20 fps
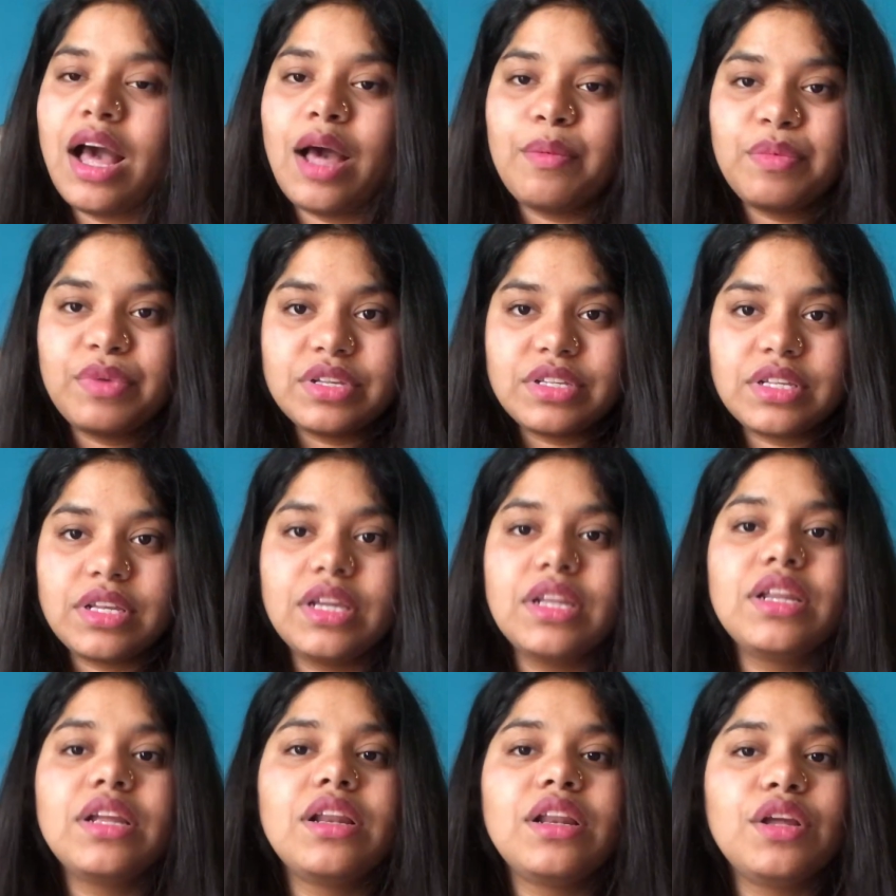आपकी
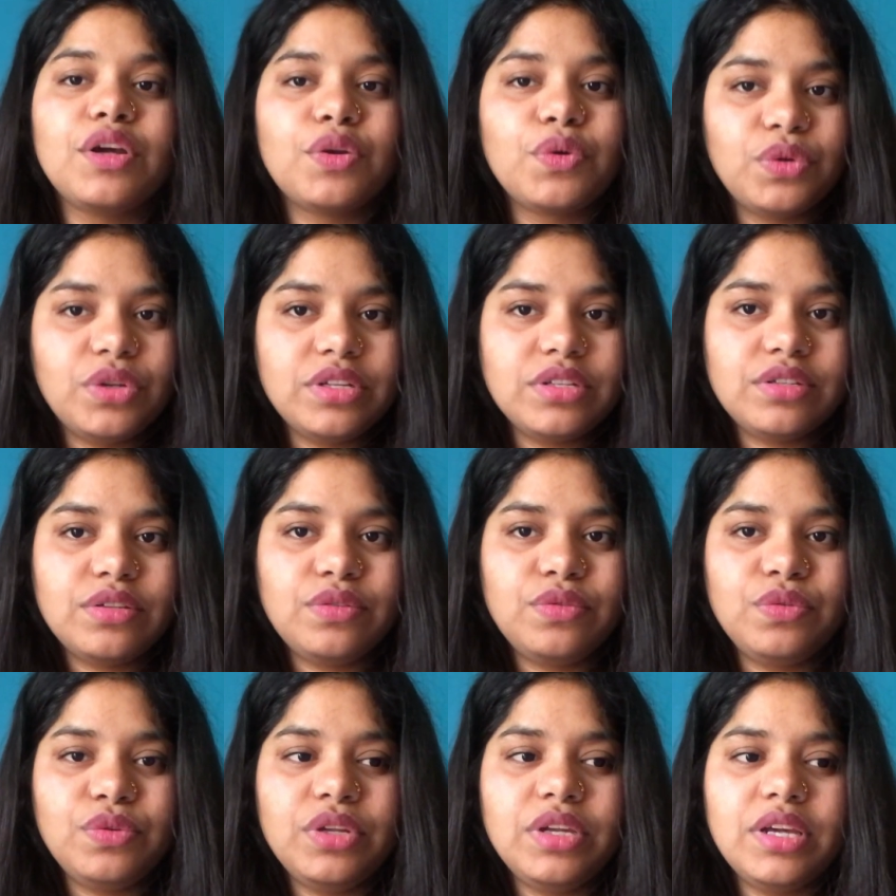स्किन क्लियर होनी
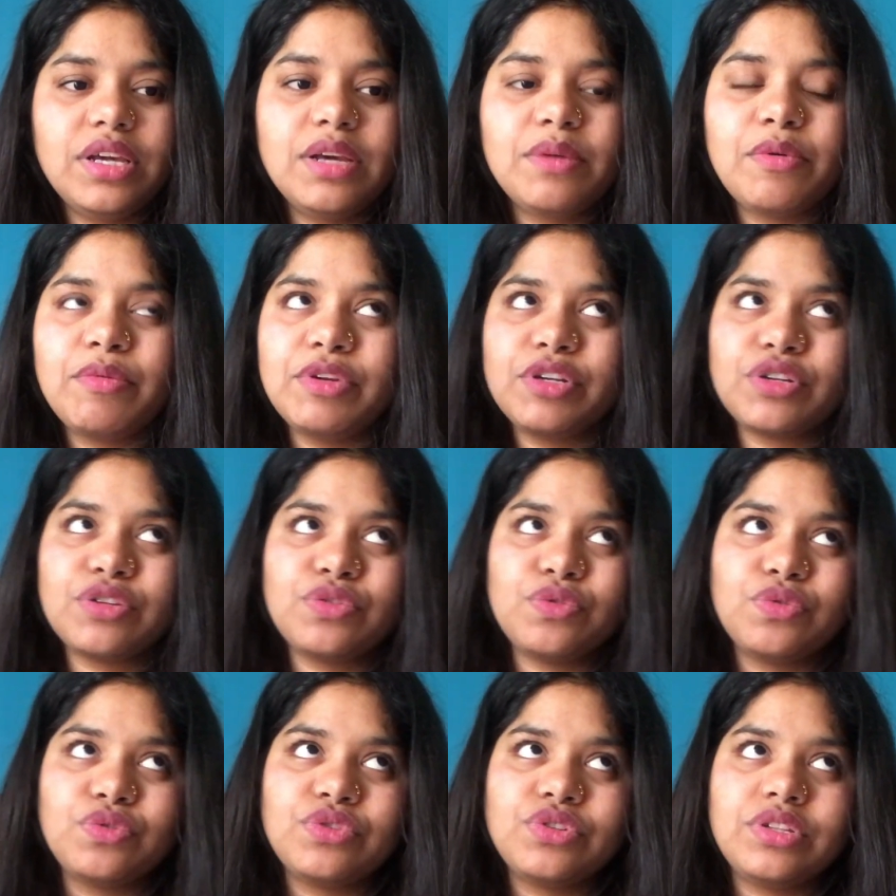ज़रूरी है हम हमेशा
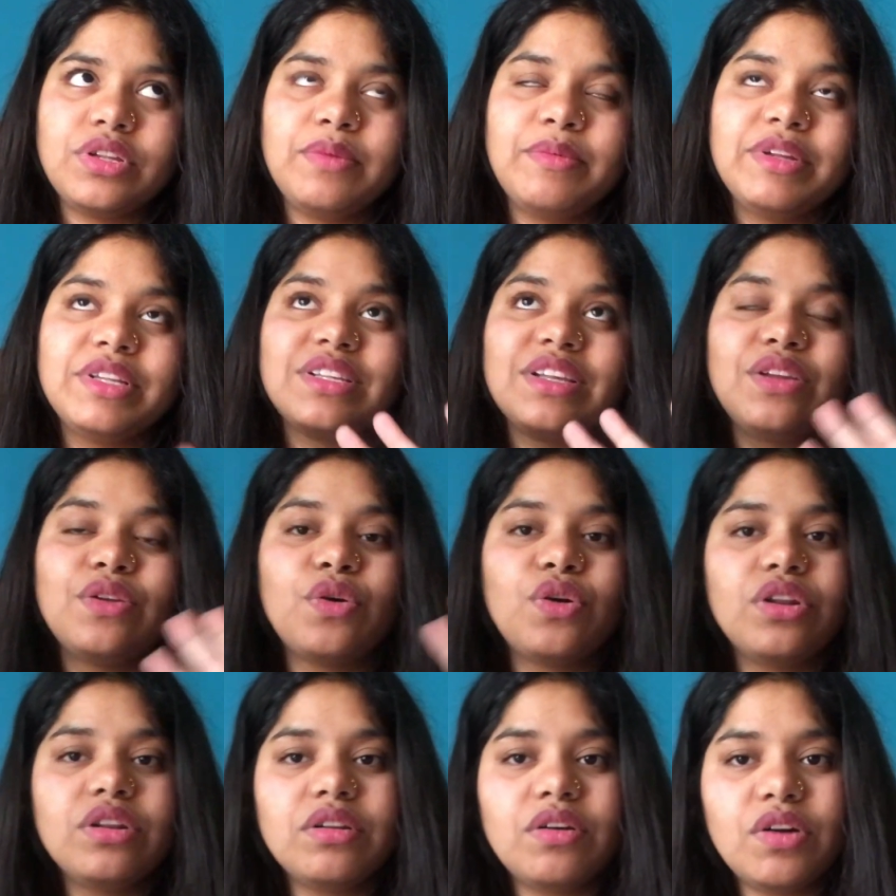सोचते हैं मैं स्किन
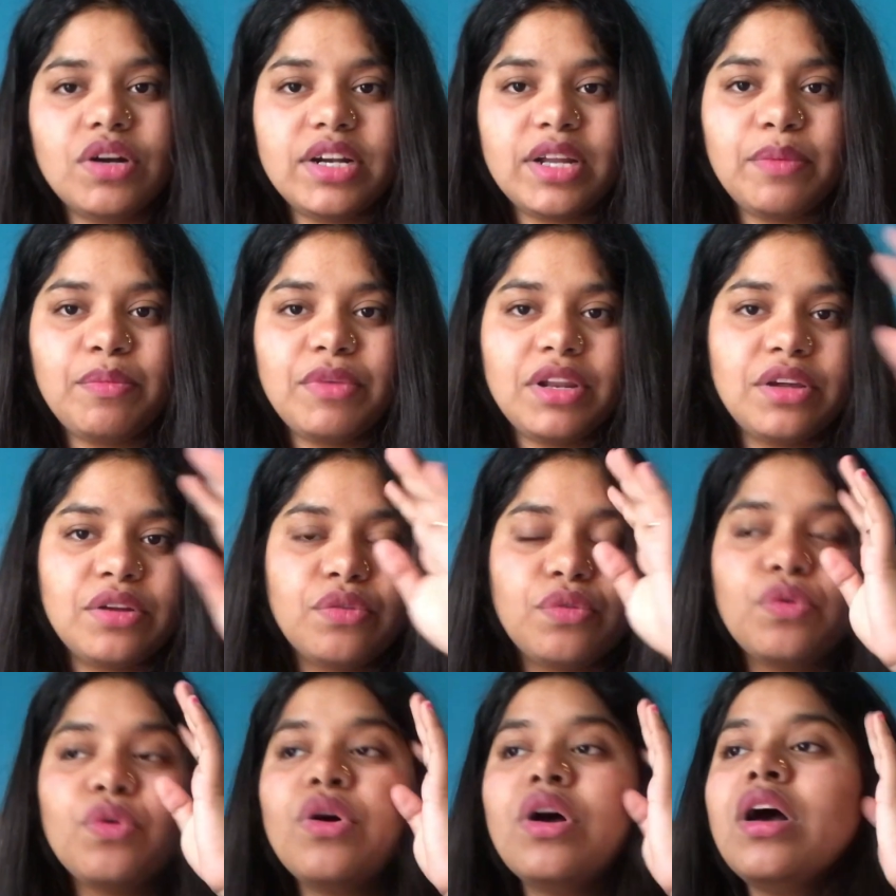ऑल ऑल टाइम क्लियर
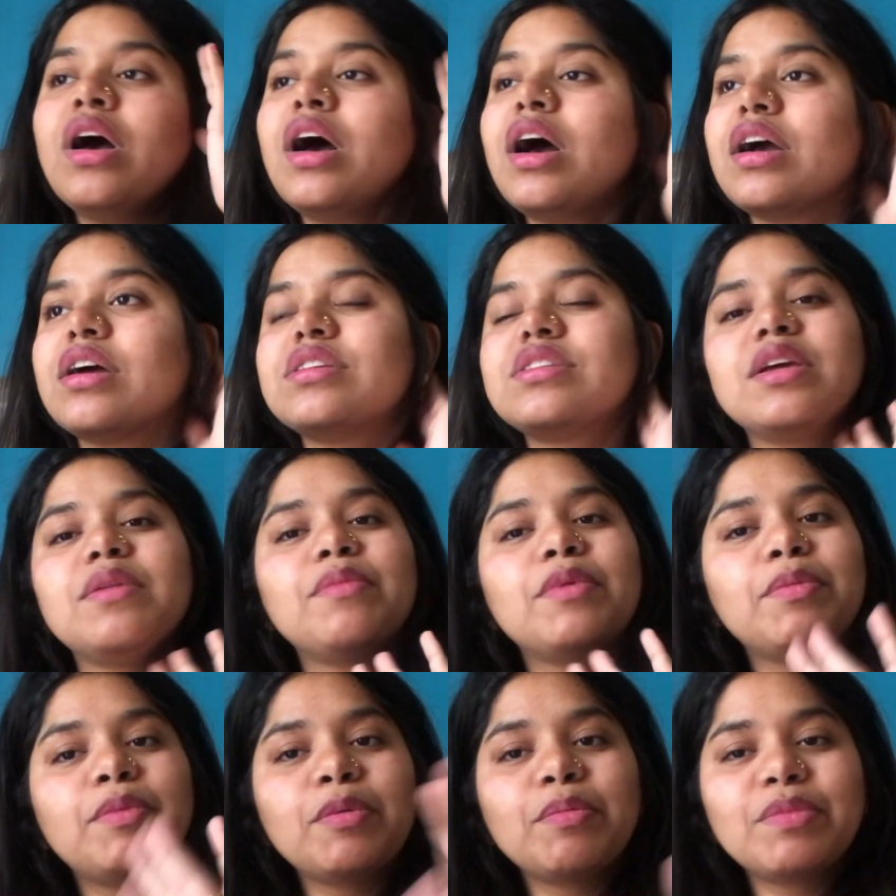हो अगर स्किन
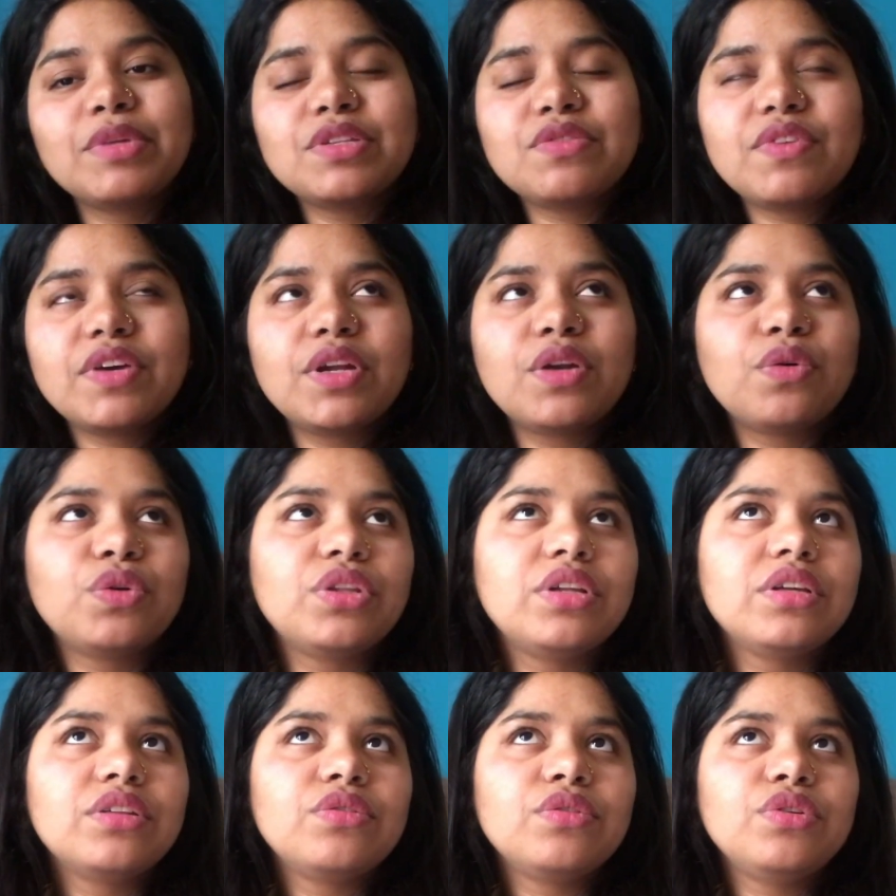पे पिंपल्स वगैरह
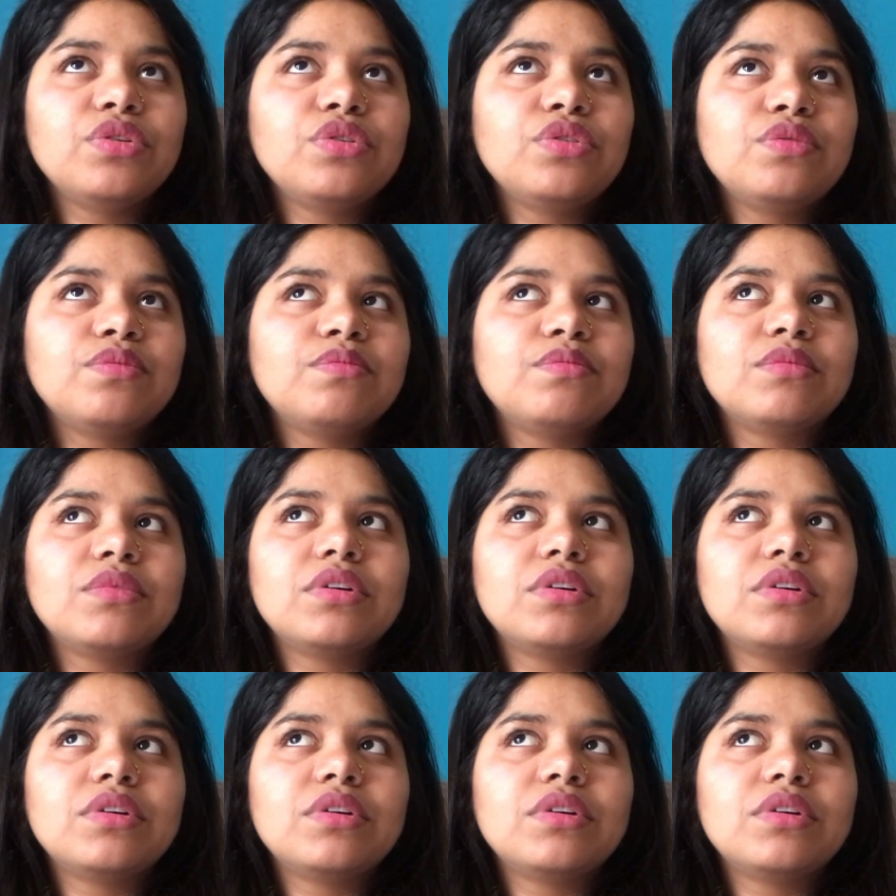होते हैं तो यू you नो know,